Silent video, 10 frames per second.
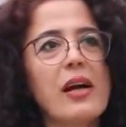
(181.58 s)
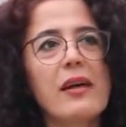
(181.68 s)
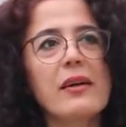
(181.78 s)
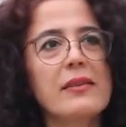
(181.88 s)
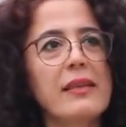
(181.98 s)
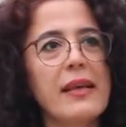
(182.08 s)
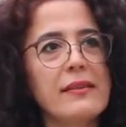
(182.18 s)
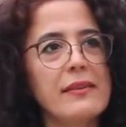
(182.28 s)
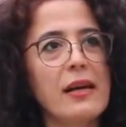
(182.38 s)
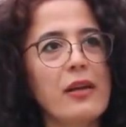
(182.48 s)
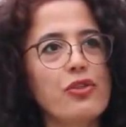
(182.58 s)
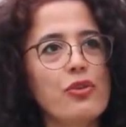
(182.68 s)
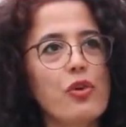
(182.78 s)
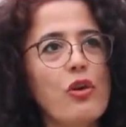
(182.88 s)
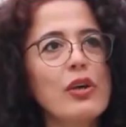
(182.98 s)
çıkan kadına
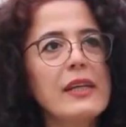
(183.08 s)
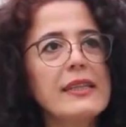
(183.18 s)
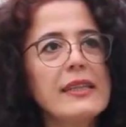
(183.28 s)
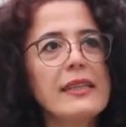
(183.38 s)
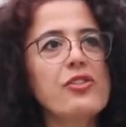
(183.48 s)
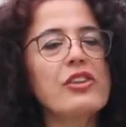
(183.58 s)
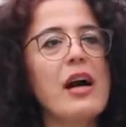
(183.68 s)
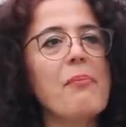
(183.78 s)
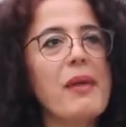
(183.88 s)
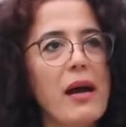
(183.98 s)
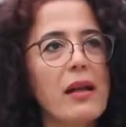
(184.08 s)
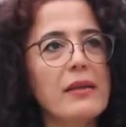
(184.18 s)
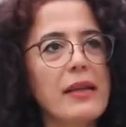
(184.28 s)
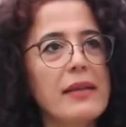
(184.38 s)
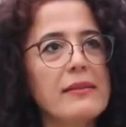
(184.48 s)
ihtiyacı yok, sesi çıkan bir
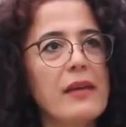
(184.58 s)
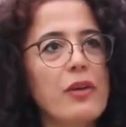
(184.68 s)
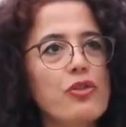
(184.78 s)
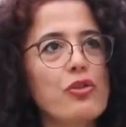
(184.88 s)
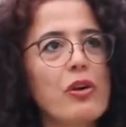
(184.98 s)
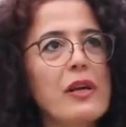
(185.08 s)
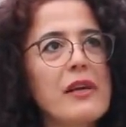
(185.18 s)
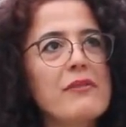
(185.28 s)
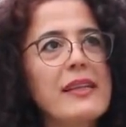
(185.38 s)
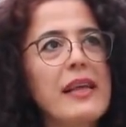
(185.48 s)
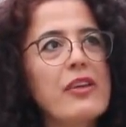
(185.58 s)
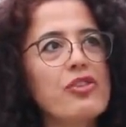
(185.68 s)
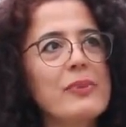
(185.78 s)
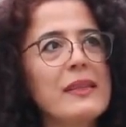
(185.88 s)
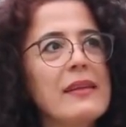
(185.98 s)
halka ihtiyacı yok ve
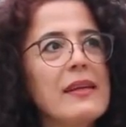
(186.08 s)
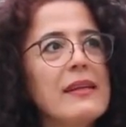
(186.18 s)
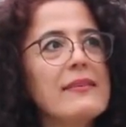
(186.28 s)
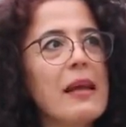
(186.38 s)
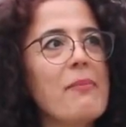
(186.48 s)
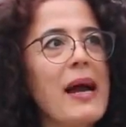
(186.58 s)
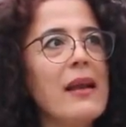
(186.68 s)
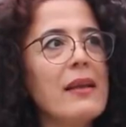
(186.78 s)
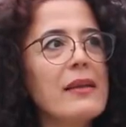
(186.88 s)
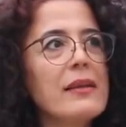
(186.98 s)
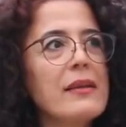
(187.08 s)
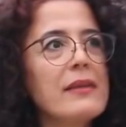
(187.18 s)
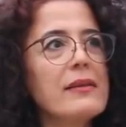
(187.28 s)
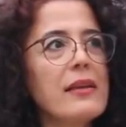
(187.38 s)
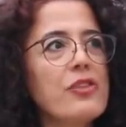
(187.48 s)
değişimin temel
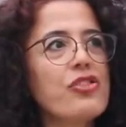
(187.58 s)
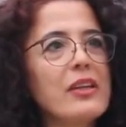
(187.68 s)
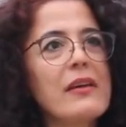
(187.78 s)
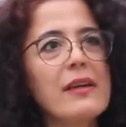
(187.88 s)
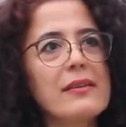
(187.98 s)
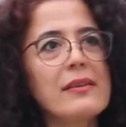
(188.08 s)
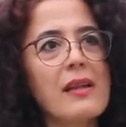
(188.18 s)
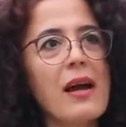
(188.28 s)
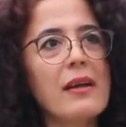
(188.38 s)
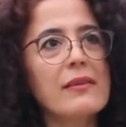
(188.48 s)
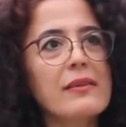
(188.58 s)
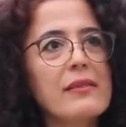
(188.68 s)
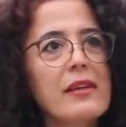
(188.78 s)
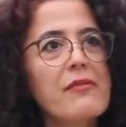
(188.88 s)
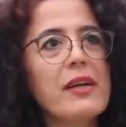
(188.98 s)
taşı
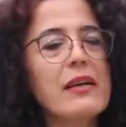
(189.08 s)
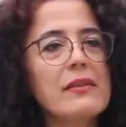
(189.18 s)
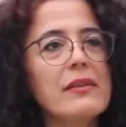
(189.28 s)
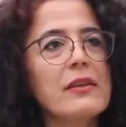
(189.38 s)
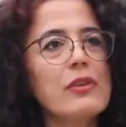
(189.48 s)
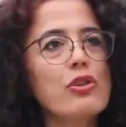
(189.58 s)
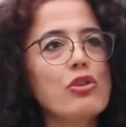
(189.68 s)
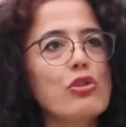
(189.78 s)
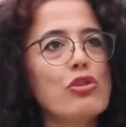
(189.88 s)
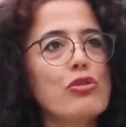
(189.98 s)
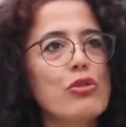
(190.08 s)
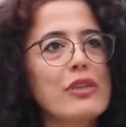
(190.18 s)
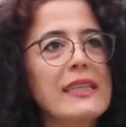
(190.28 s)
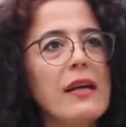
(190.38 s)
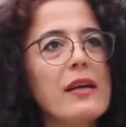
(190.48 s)
kadınlardır ve kadınları
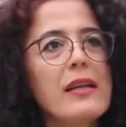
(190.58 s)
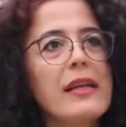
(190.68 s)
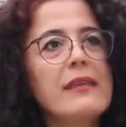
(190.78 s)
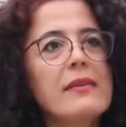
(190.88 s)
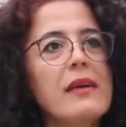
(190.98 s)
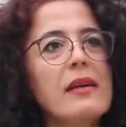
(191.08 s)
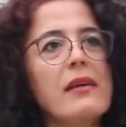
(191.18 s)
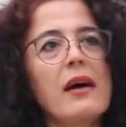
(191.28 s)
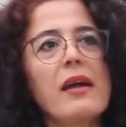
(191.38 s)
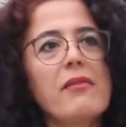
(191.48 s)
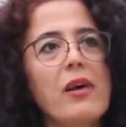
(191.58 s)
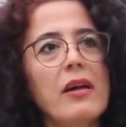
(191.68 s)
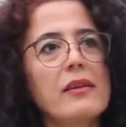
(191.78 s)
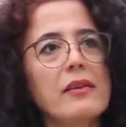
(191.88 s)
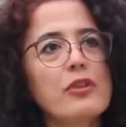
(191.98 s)
susturursa iktidar daha iyi
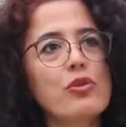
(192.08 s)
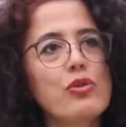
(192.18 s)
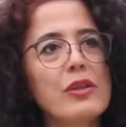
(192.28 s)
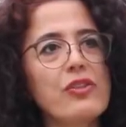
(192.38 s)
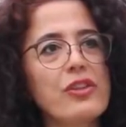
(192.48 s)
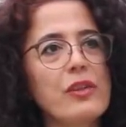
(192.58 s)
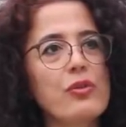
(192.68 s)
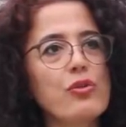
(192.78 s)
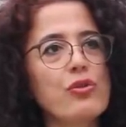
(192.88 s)
varlığını sürdüreceğini